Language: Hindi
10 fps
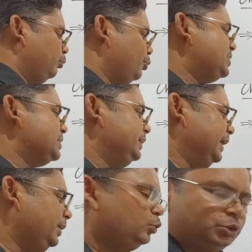वो बस
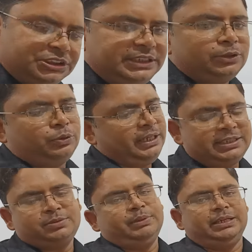यही दो चीज़ें तो हैं
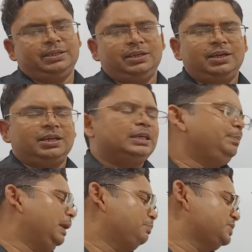इसमें कि
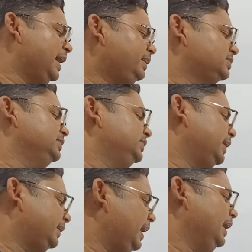व्यावसायिक
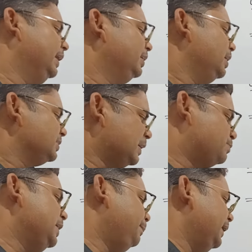संचार क्या है
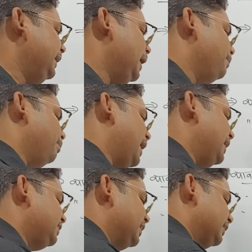सबसे पहले हम
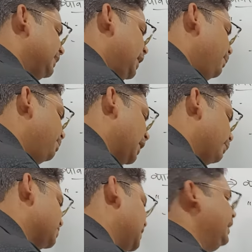बात करते हैं
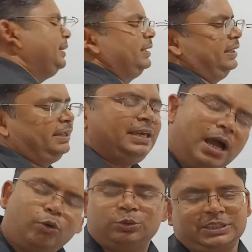व्यावसायिक के क्या
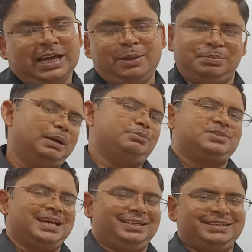होता है
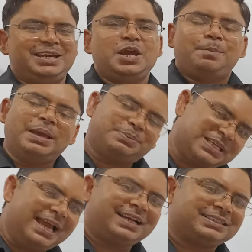व्यावसायिक
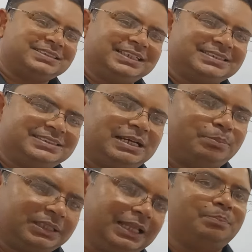व्यावसायिक का सीधा सीधा
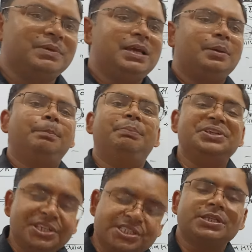मतलब
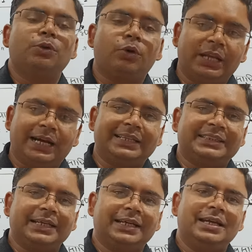बिजनेस से लोग
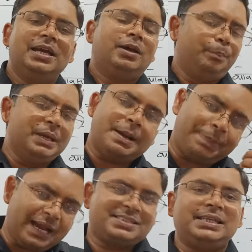लगाते हैं
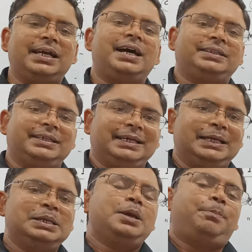व्यापार से लगाते
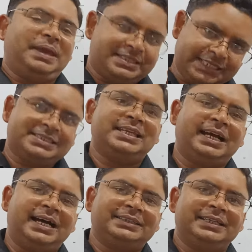हैं पैसे से
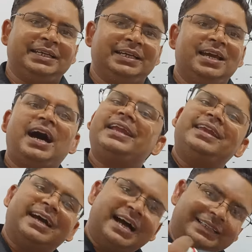लगाते हैं अरे
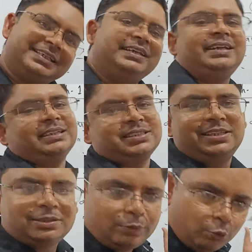लगाते नहीं
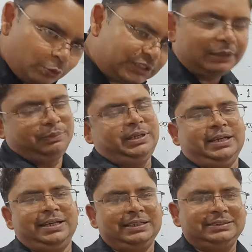असलियत में होता भी
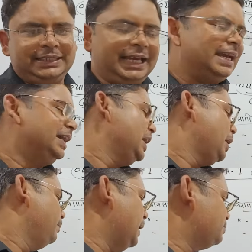है ठीक है
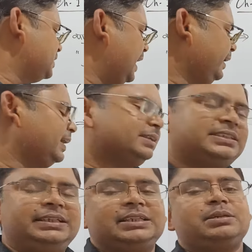व्यावसायिक का
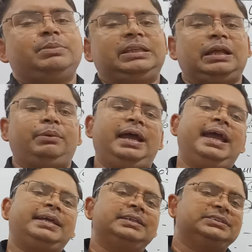सीधा सा मतलब
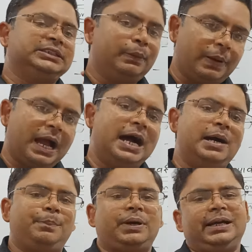है कि जब
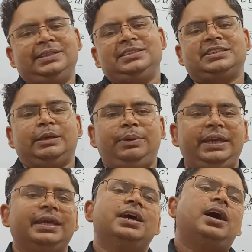आप कहीं से भी
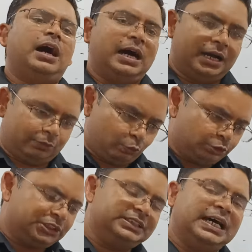आ,
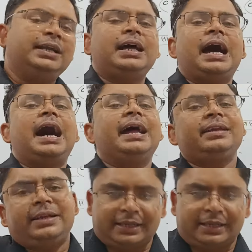कुछ धन अर्न